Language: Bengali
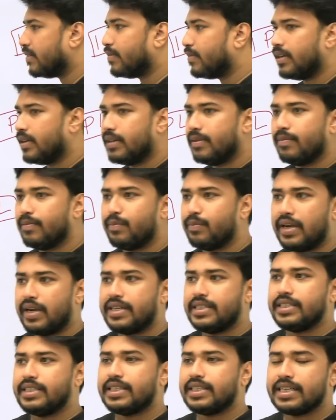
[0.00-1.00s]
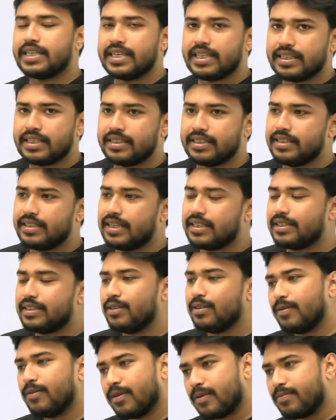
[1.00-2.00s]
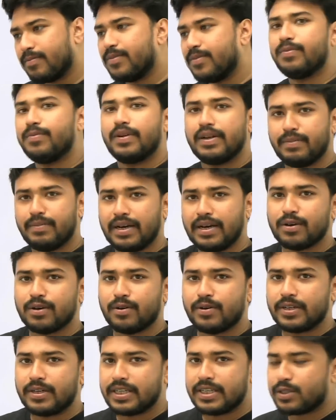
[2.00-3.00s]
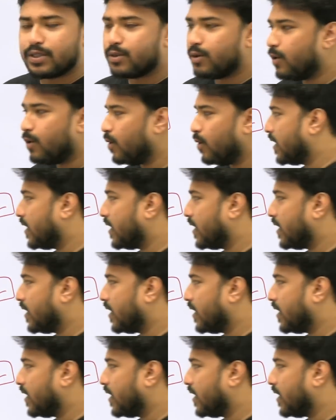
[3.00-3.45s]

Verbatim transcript: আপ প্রায় জিতে যাচ্ছিল মানে ভালো কন্টেস্ট হলো